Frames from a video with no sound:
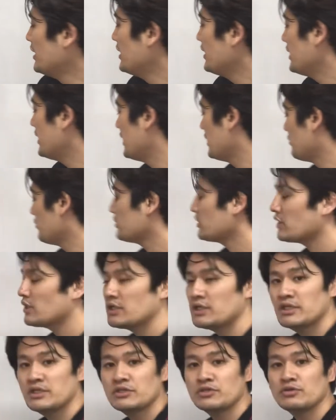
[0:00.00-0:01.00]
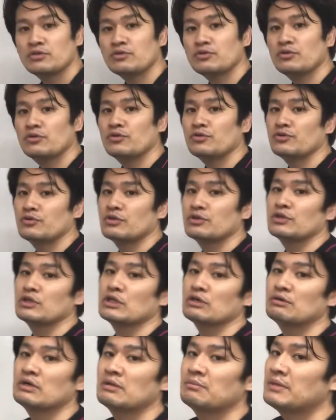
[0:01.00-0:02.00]
えーと、と射角筋症候群というの
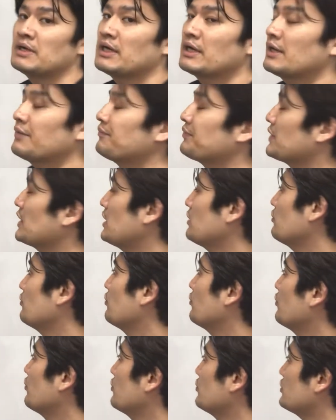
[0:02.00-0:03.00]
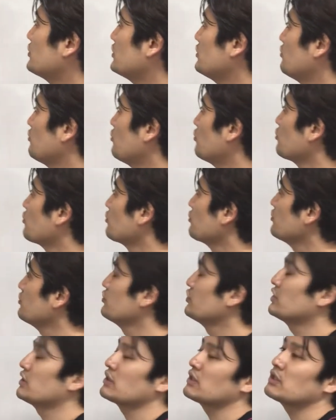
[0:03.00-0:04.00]
は、まあ、あの字のごとく
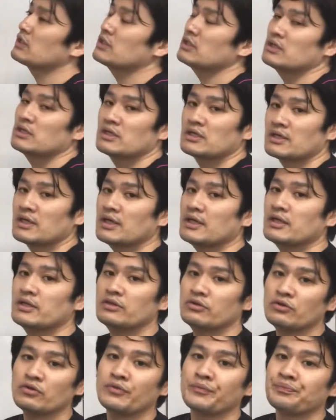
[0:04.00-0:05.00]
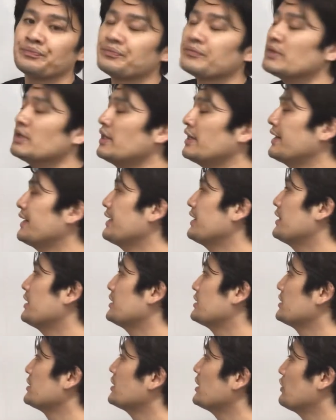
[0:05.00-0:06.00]
射角筋が原因の、え
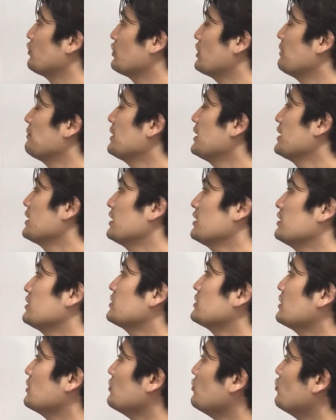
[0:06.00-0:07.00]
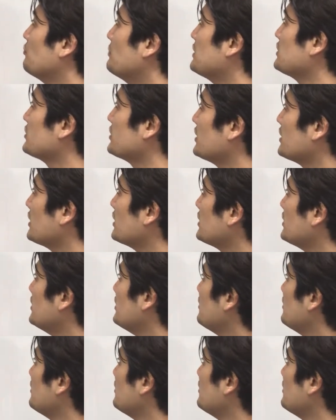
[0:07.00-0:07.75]
疾患の名前なんですけどまず射角筋っ